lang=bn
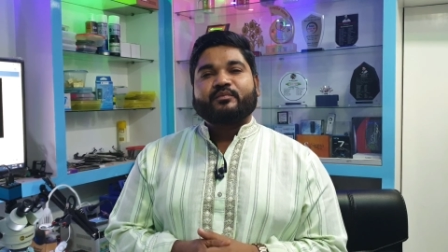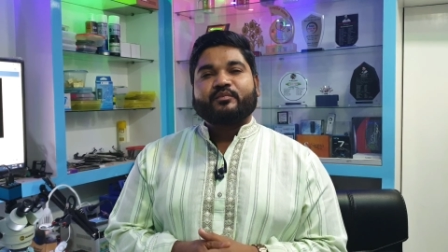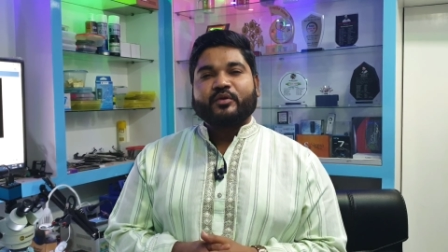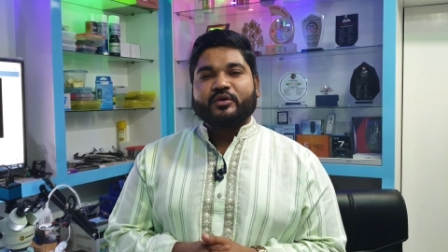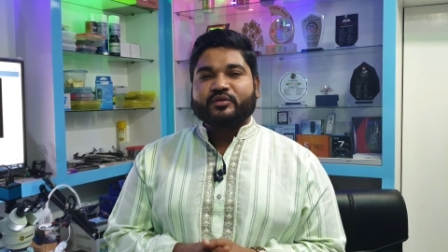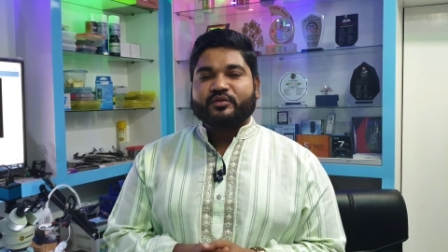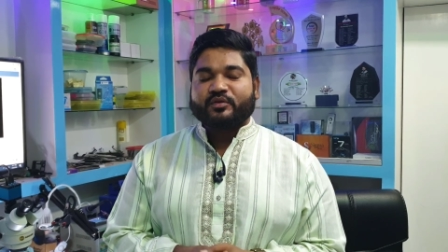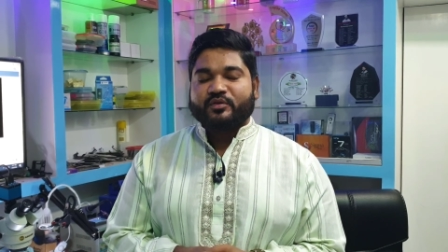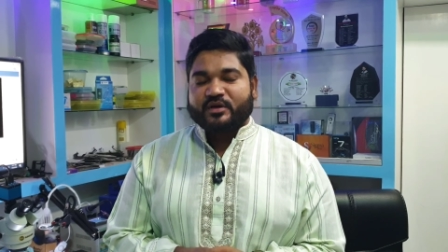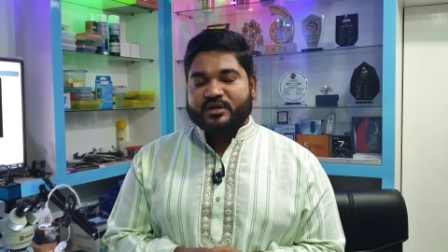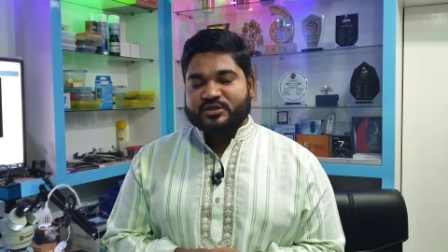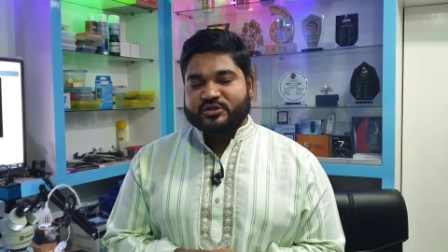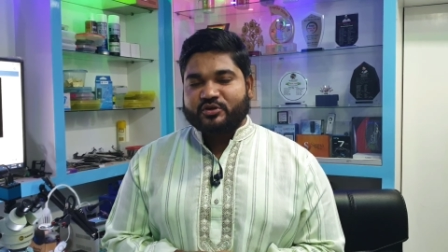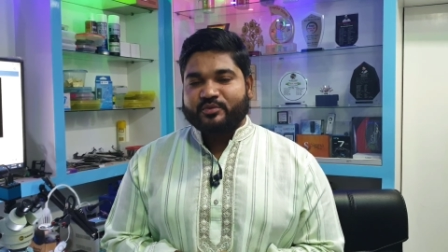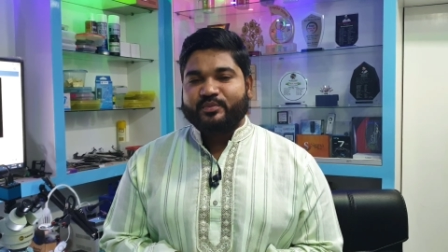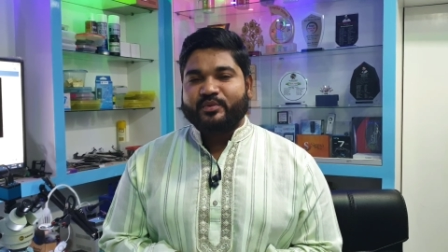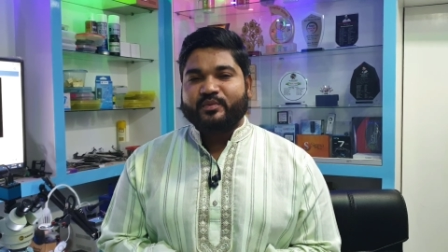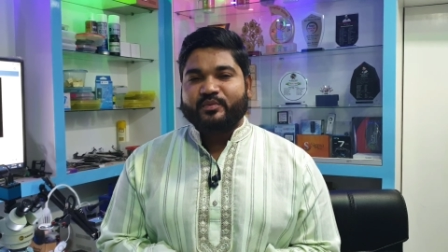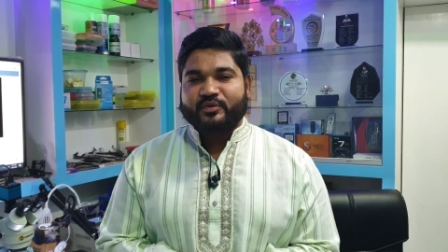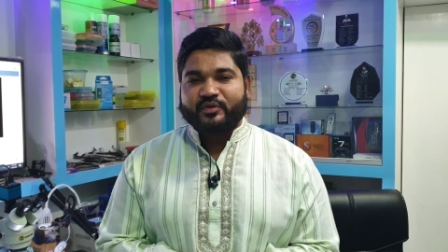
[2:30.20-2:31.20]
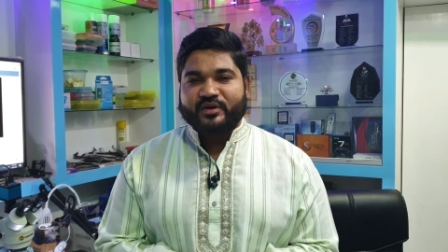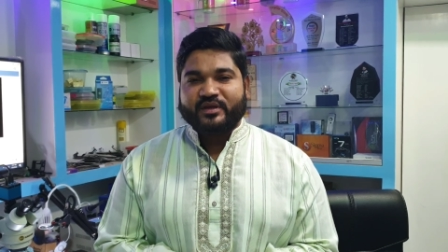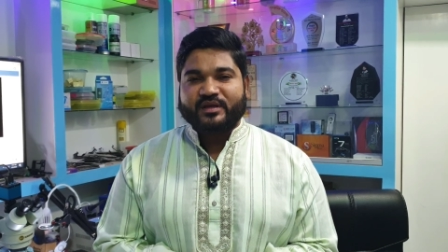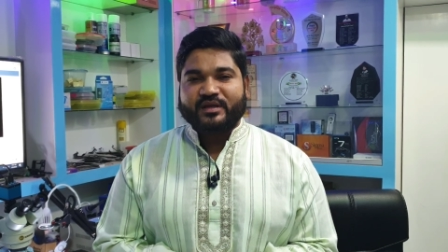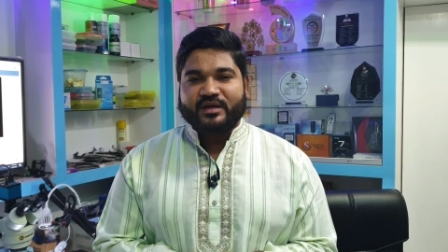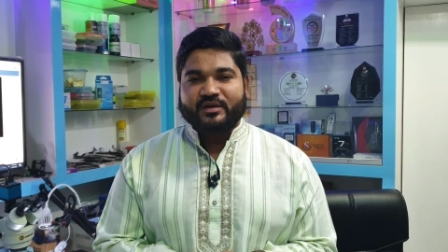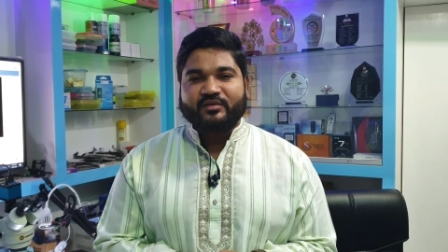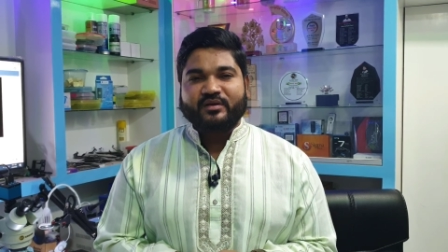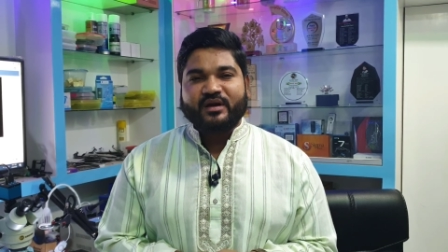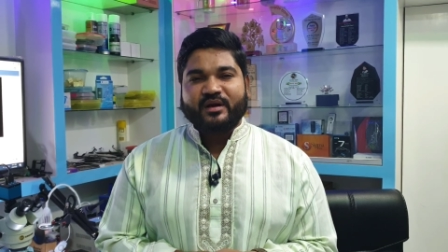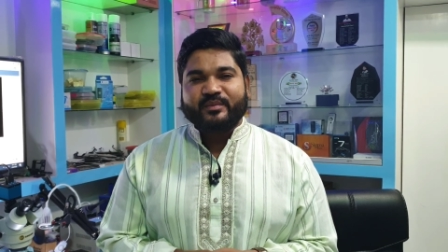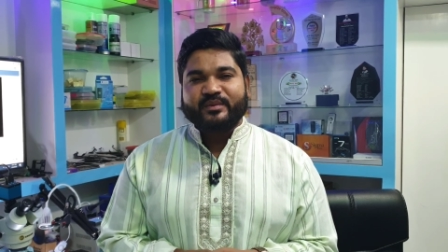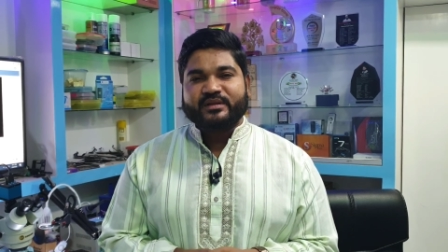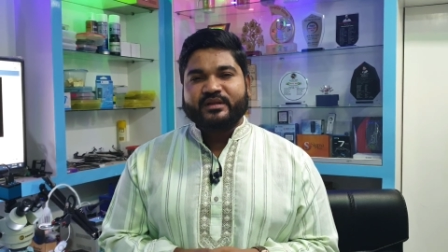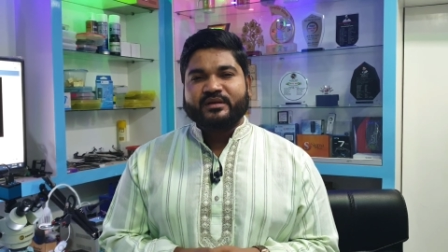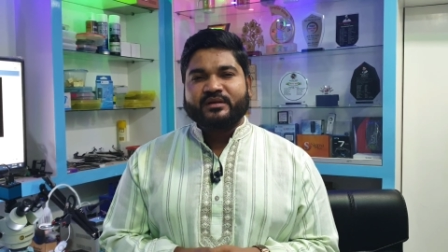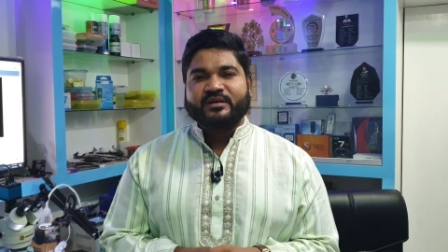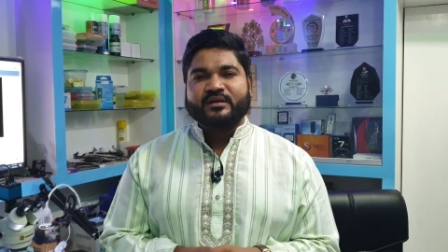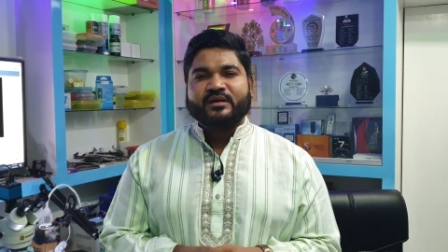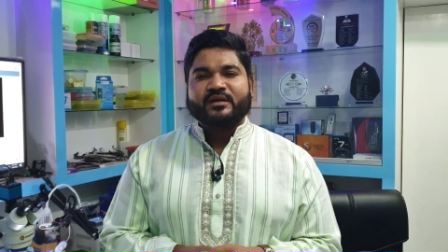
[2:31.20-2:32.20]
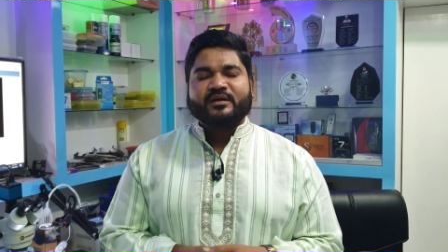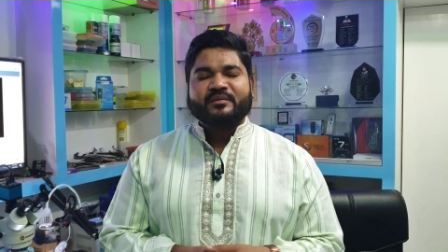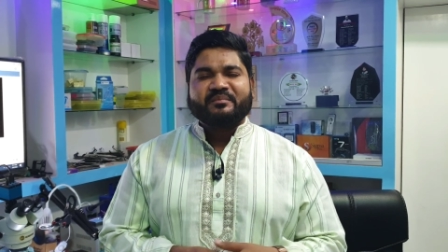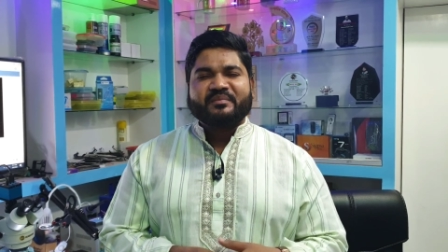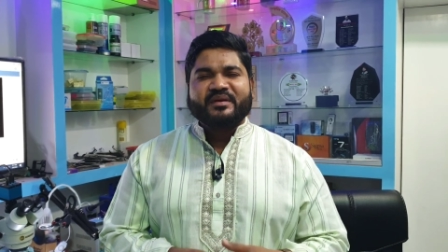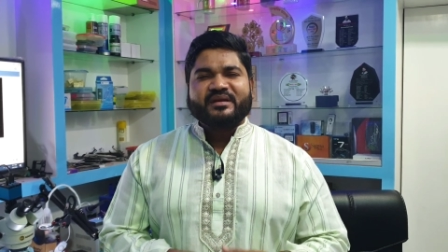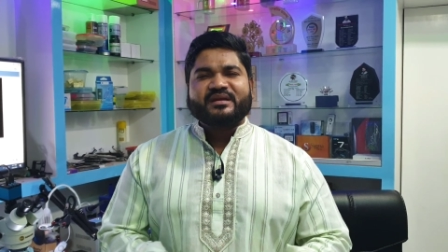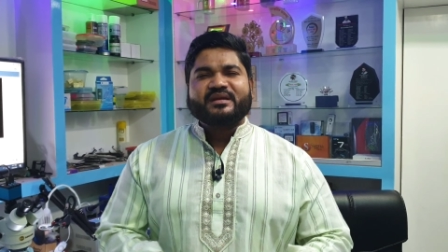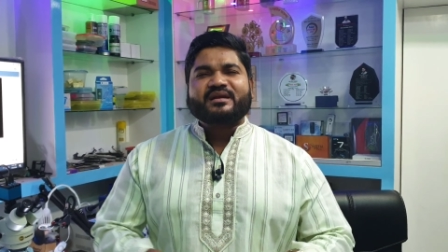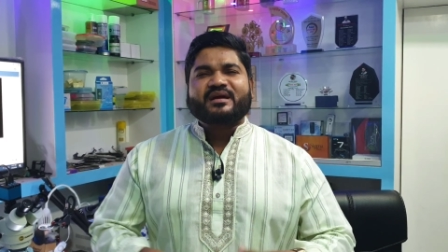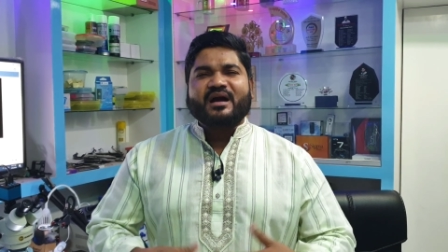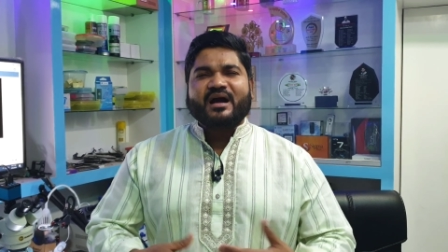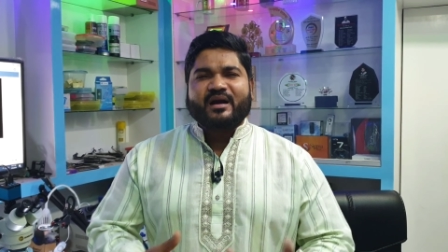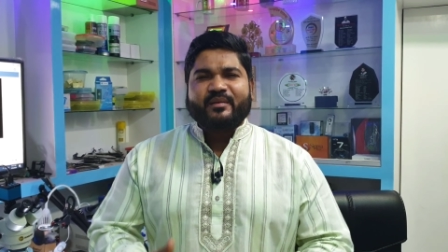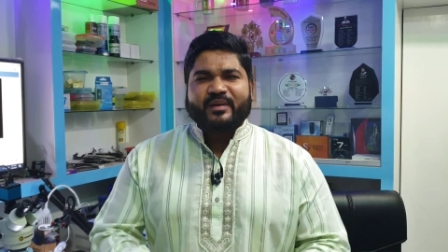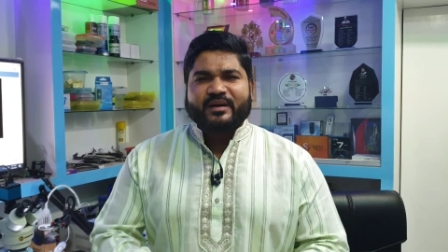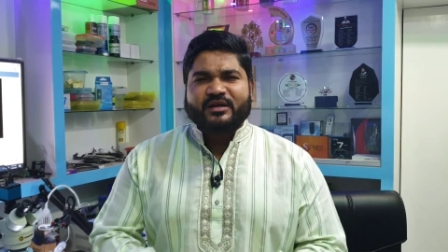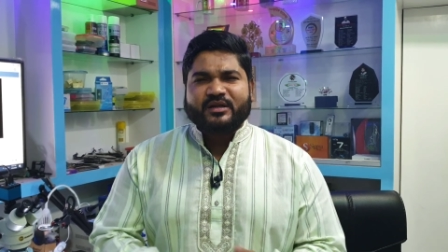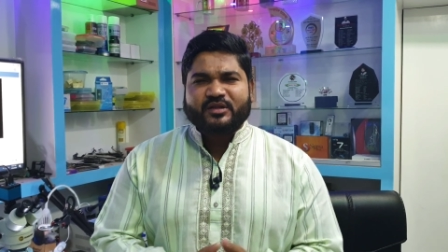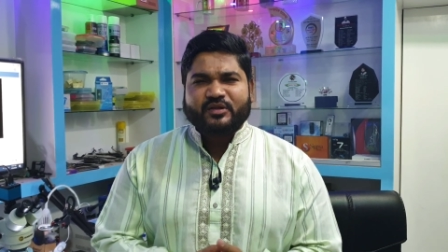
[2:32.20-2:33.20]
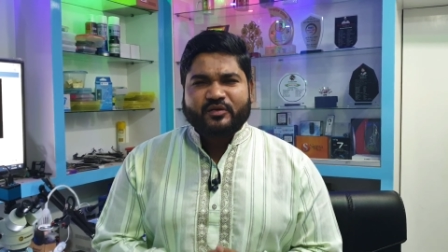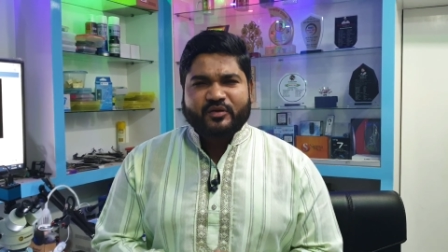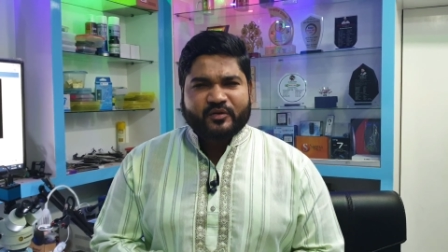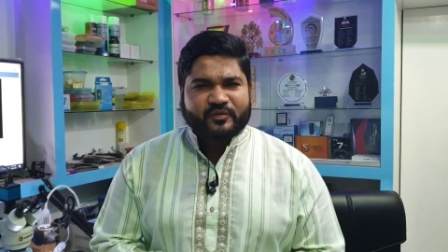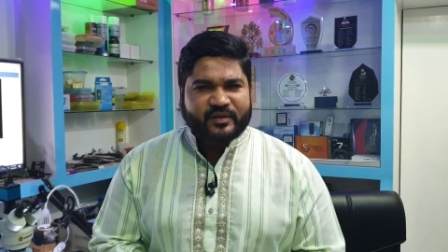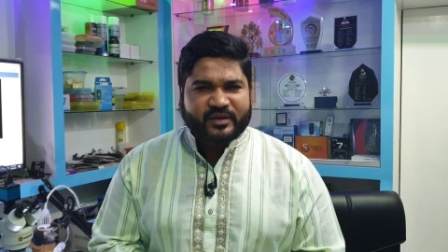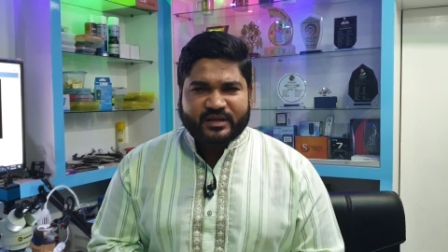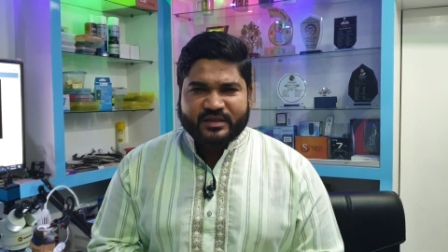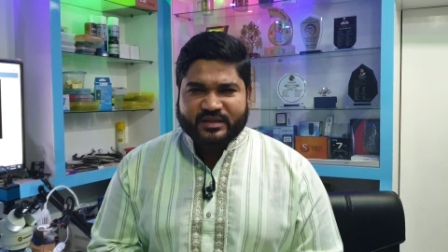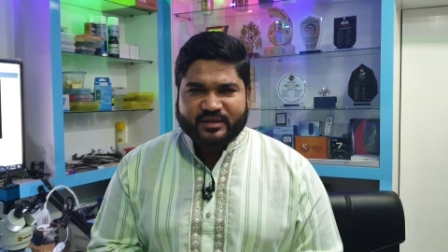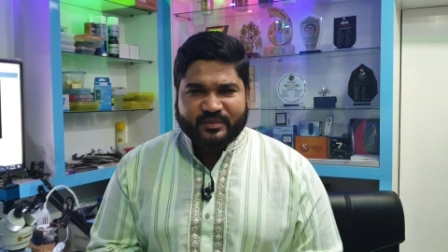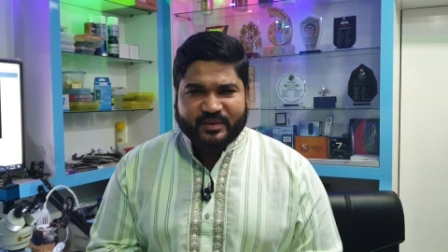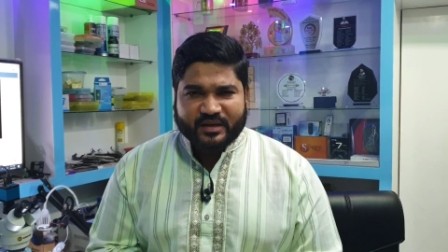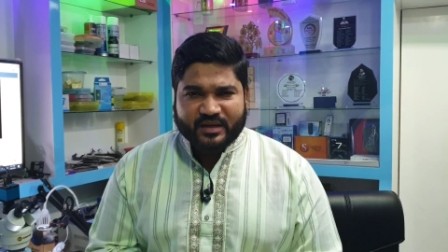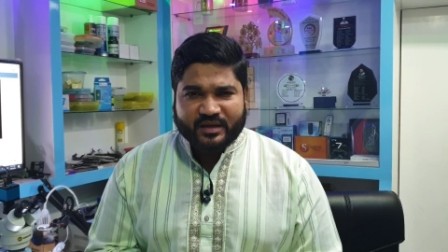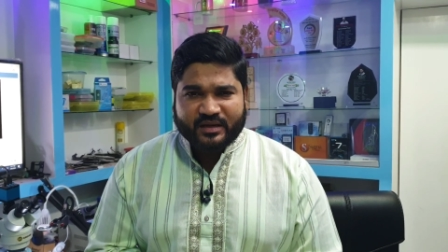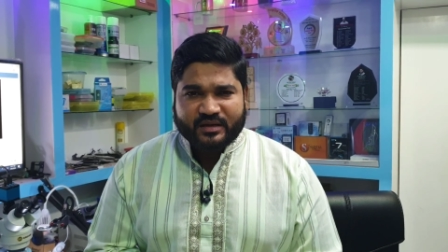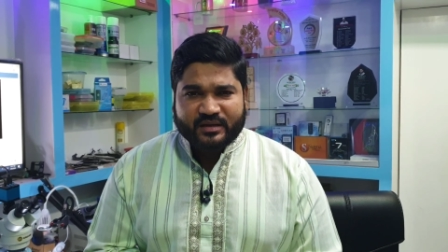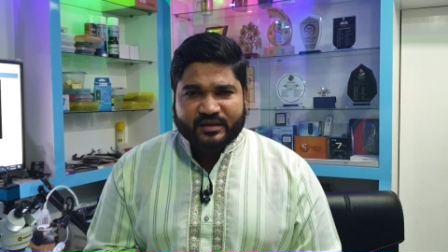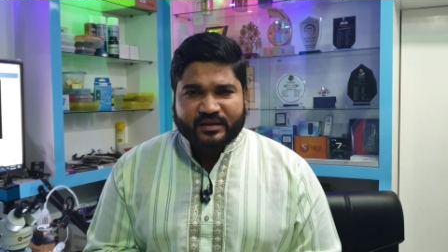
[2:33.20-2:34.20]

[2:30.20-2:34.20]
বন্ধ করা সম্ভব নয় কারণ আমাদের পেটের খাবারটা তো কেউ এনে দিবে না